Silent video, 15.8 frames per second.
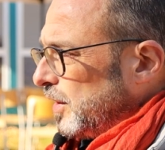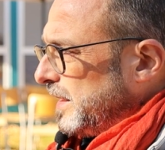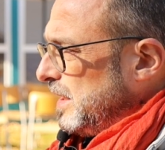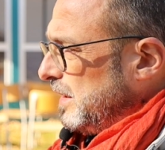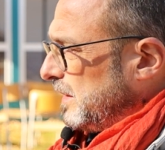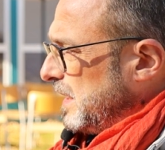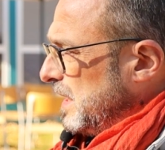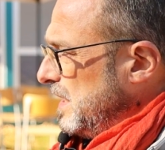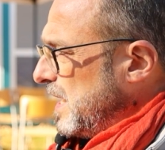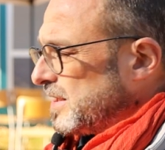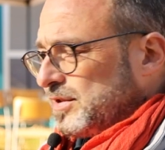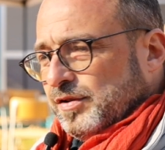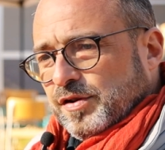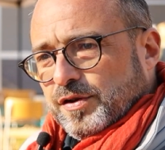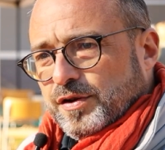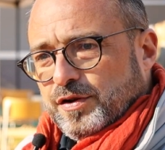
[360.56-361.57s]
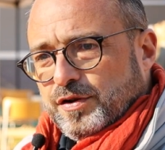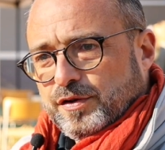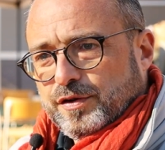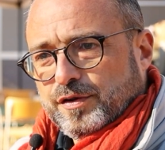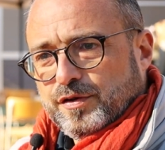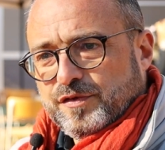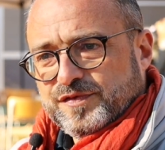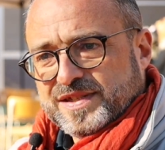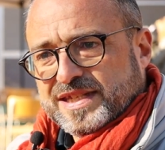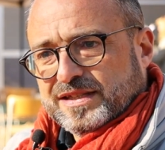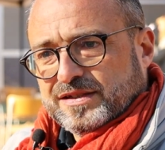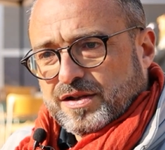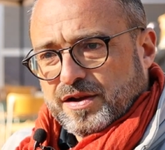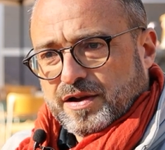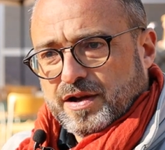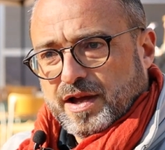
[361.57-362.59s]
qui, laisse le,
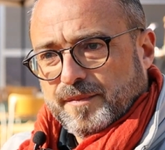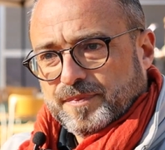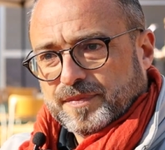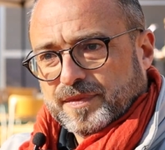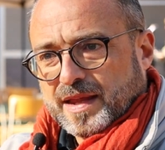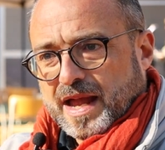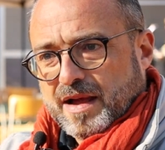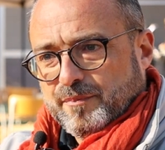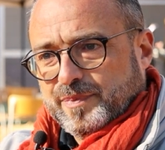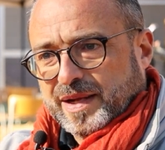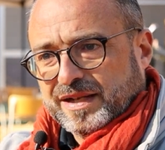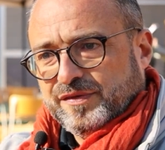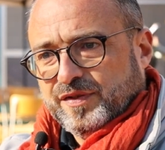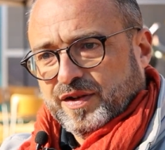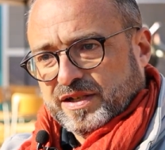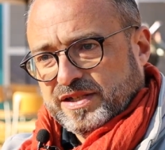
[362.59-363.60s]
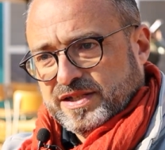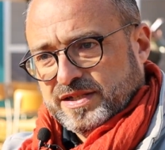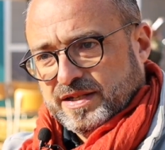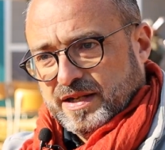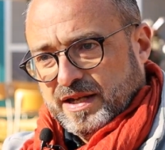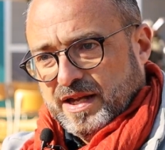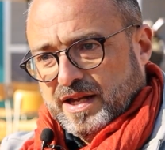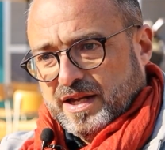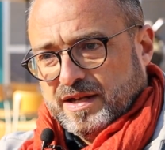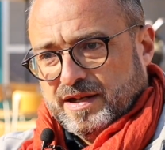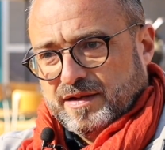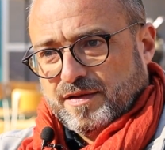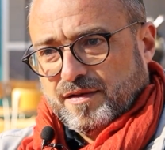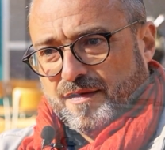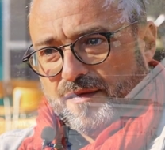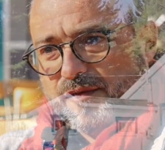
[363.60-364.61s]
visiteur en périphérie. On ne pas faire une
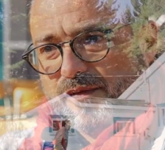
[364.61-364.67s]
forme de